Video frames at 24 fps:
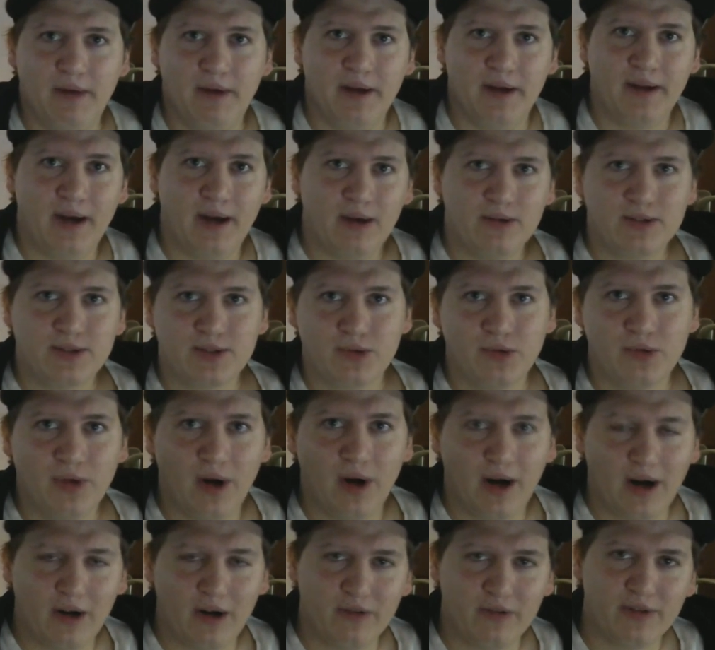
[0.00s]
ähm, announced
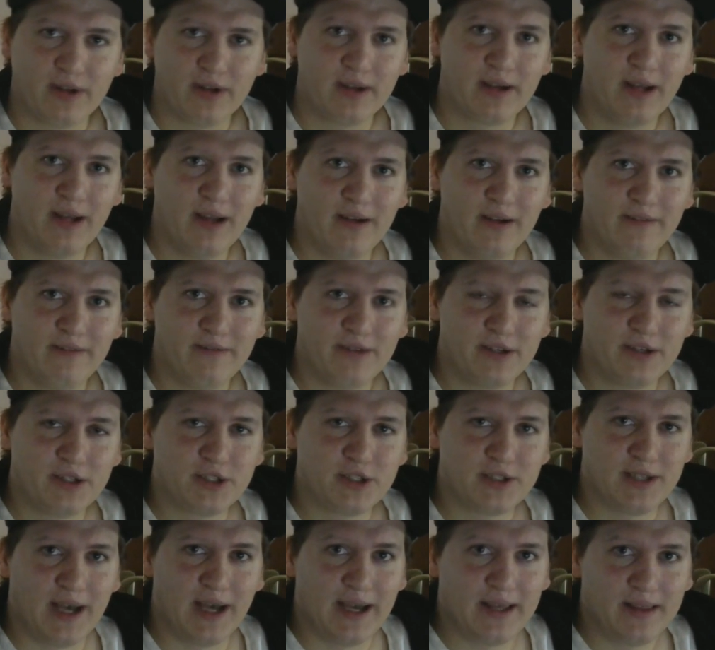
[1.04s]
und auch auf der
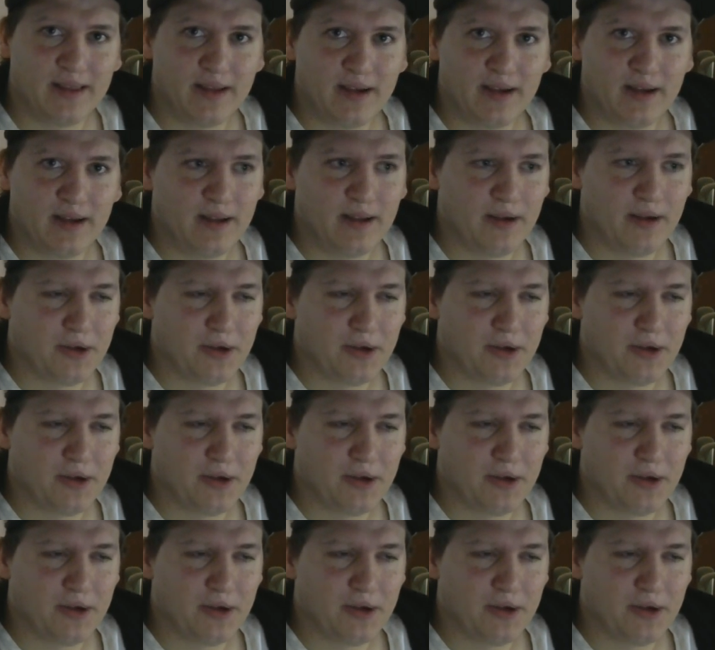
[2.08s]
Killerfish-Seite,